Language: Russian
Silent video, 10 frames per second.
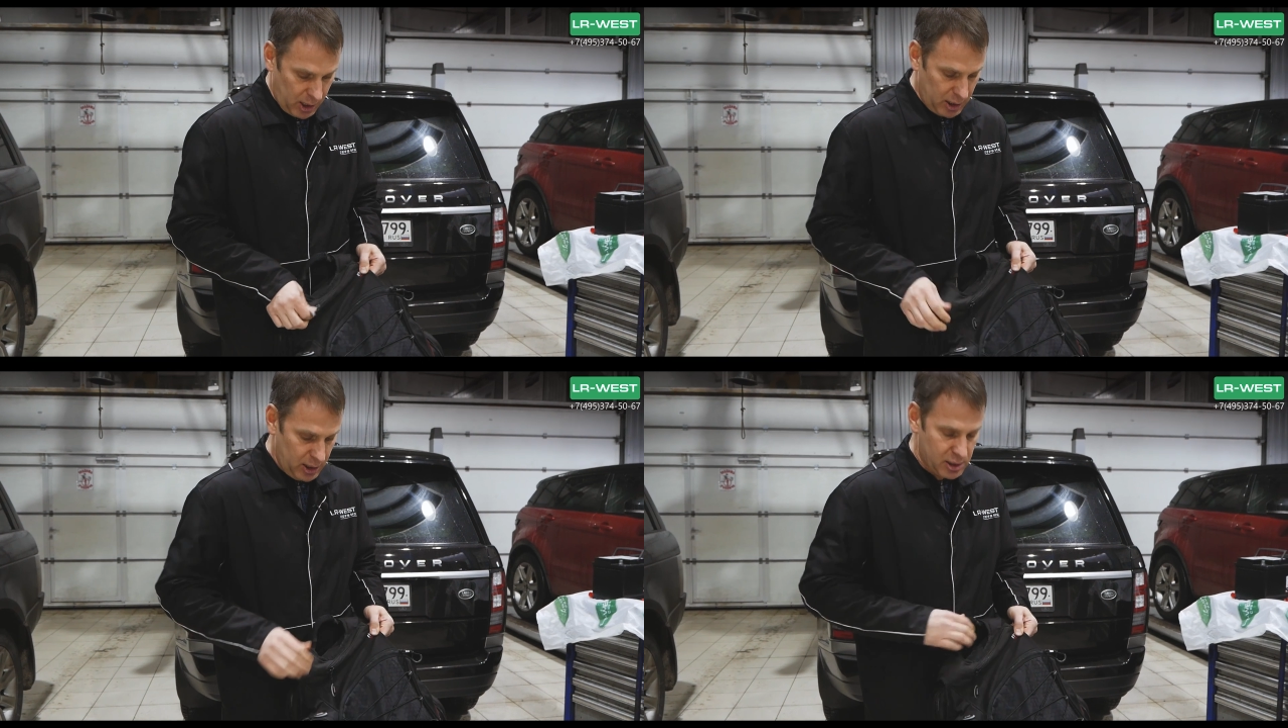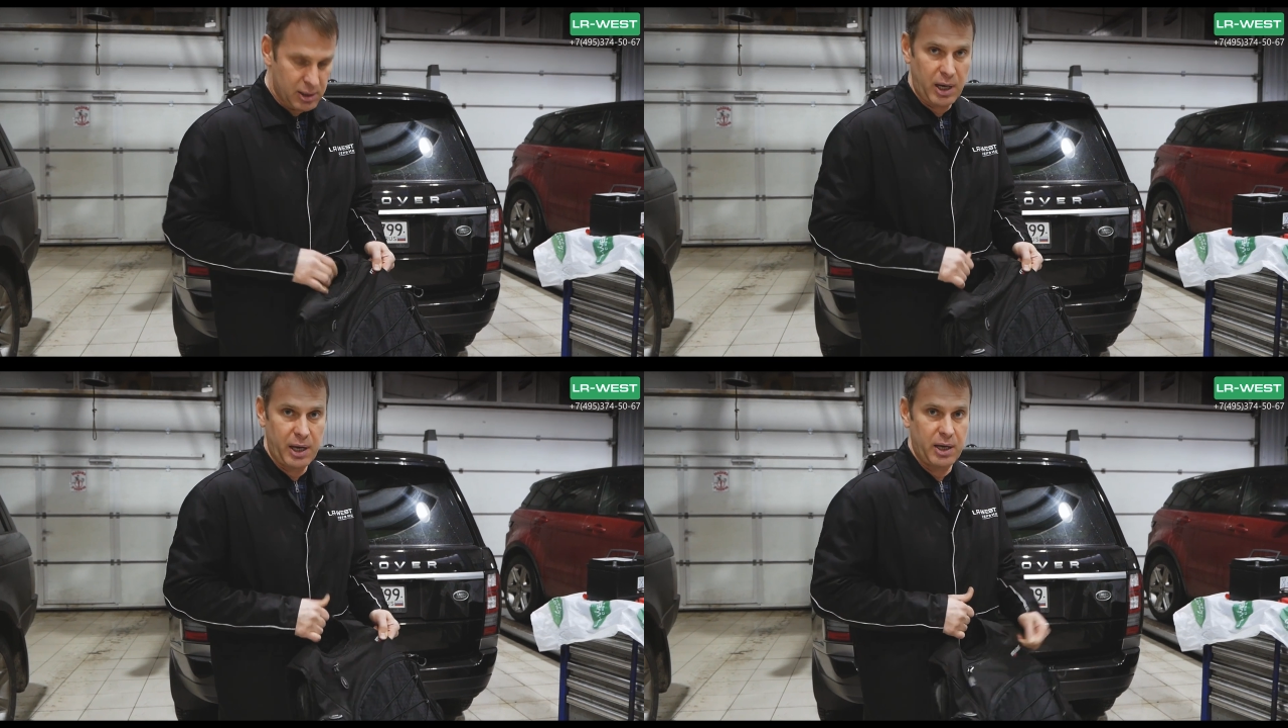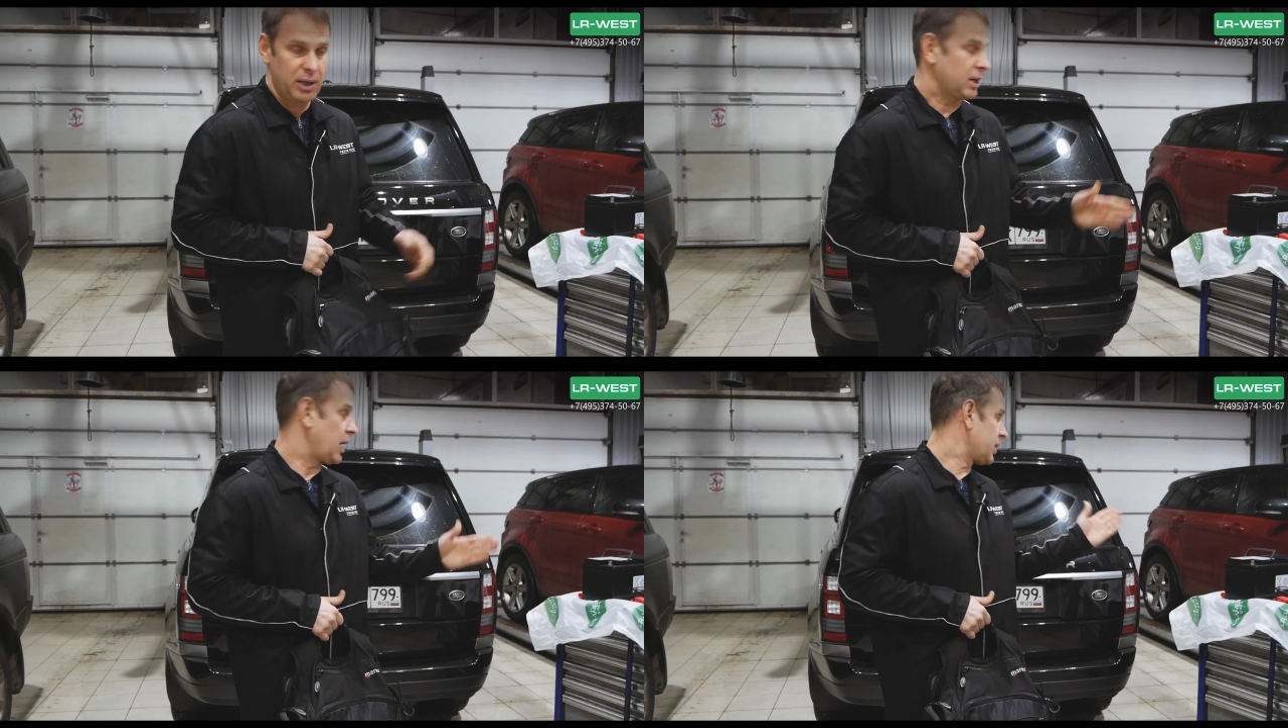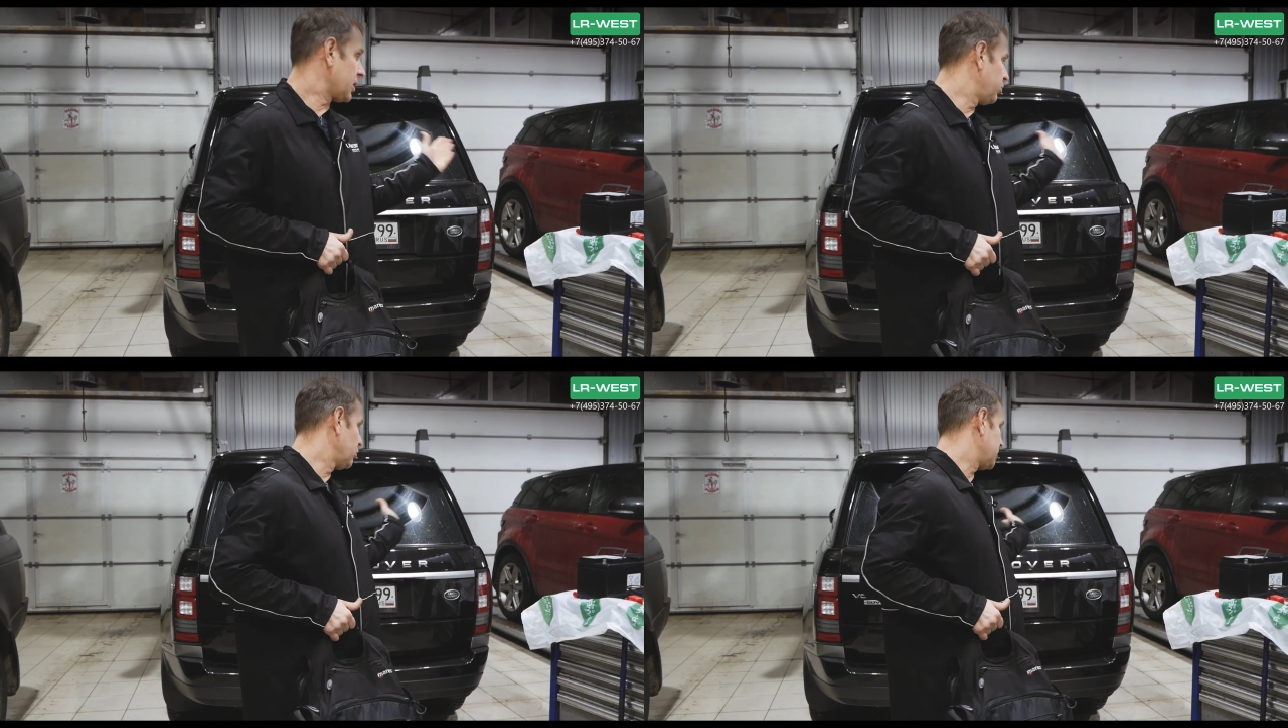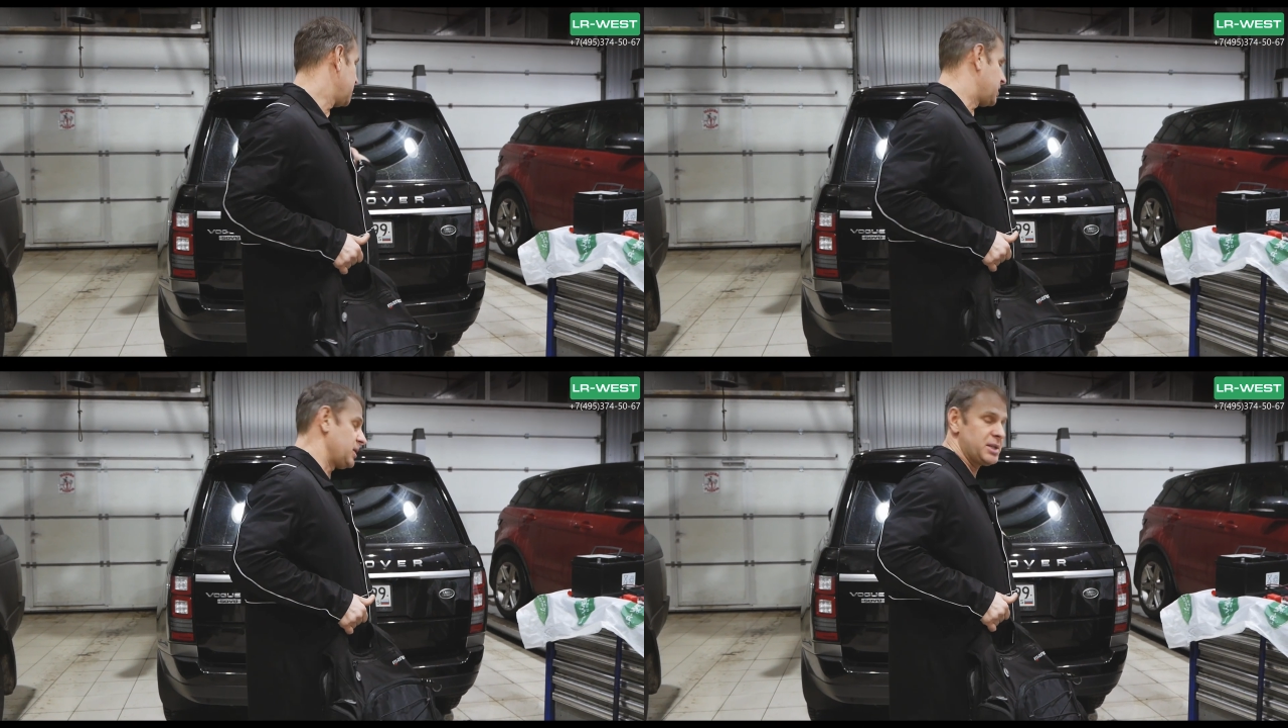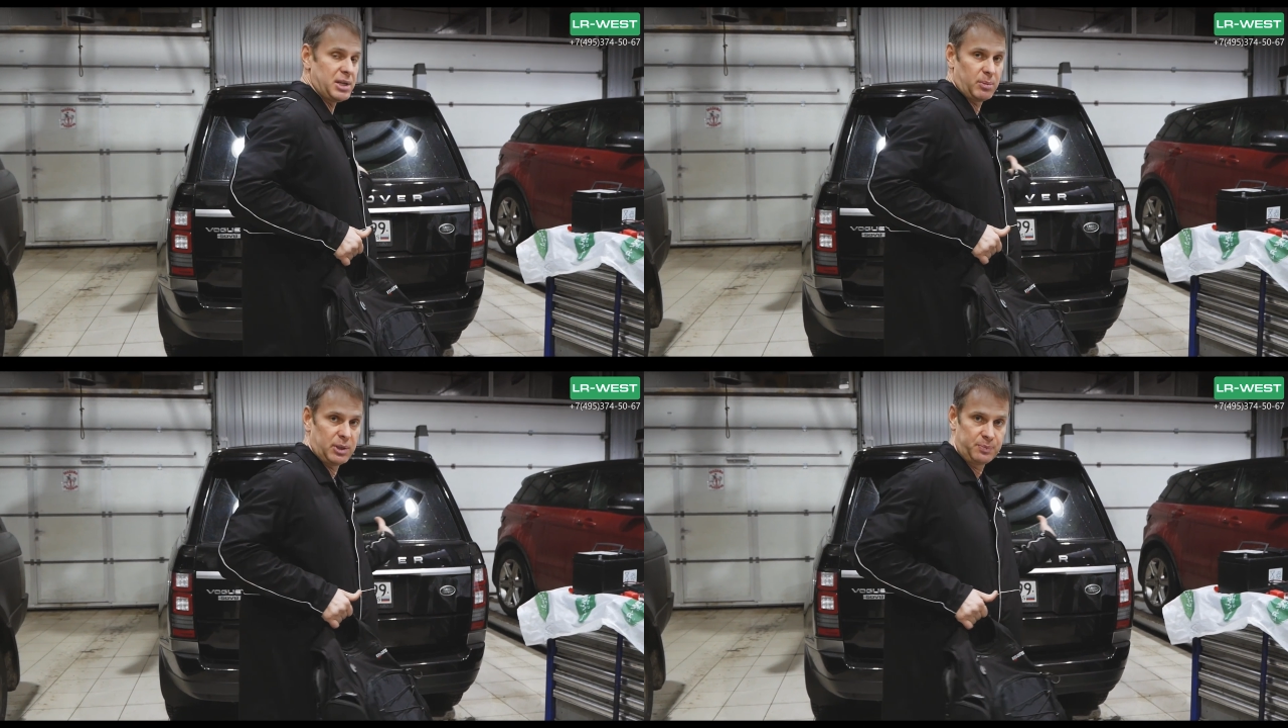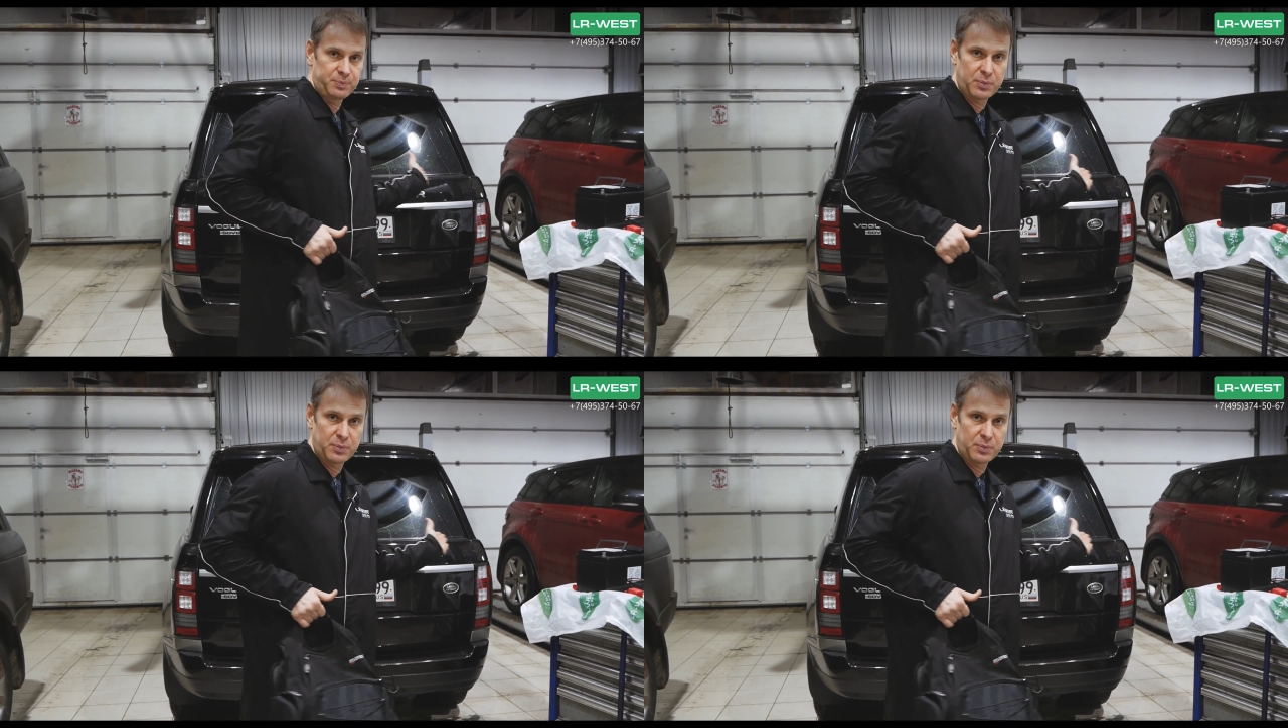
И зная, как работает система,